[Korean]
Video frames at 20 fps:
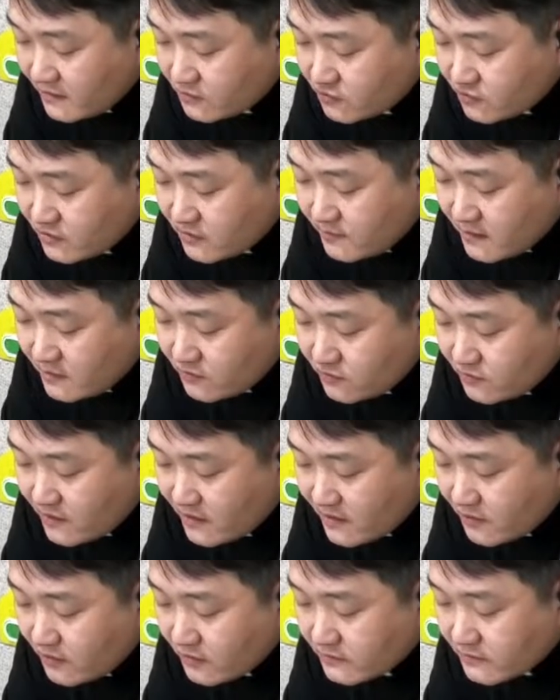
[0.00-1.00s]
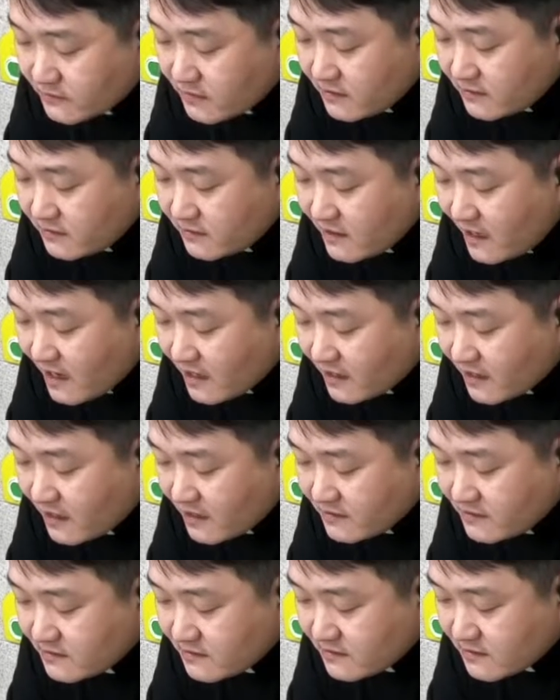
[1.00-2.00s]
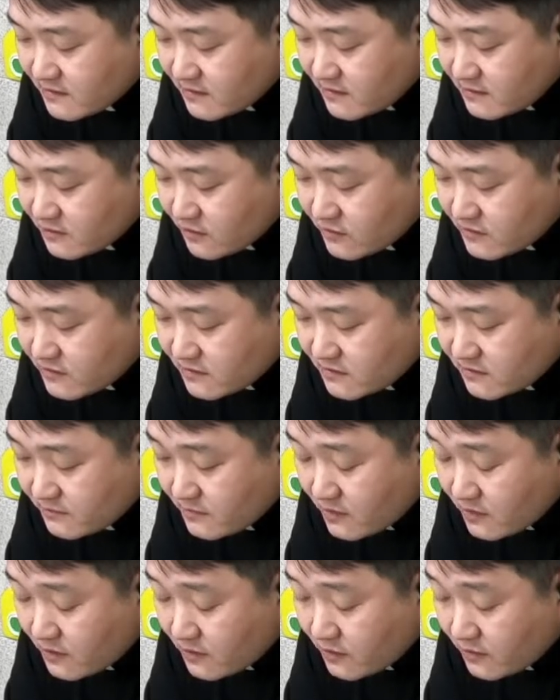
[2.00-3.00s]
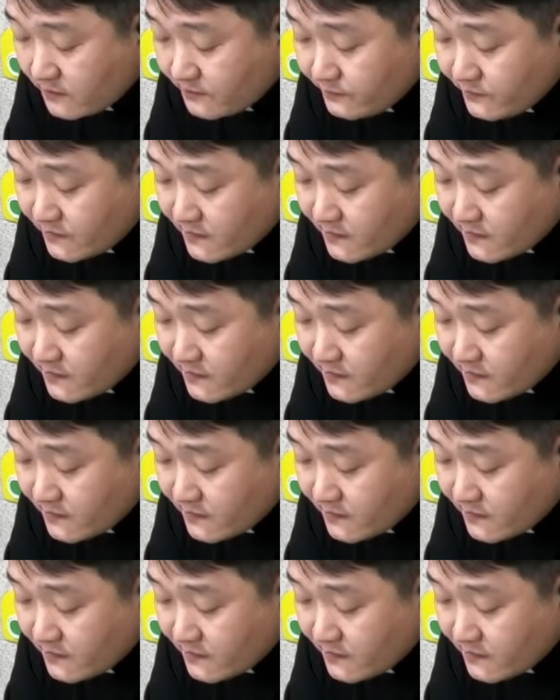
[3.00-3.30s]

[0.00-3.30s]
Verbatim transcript: 주님의 눈에 거슬리는 악한 짓을 저지르며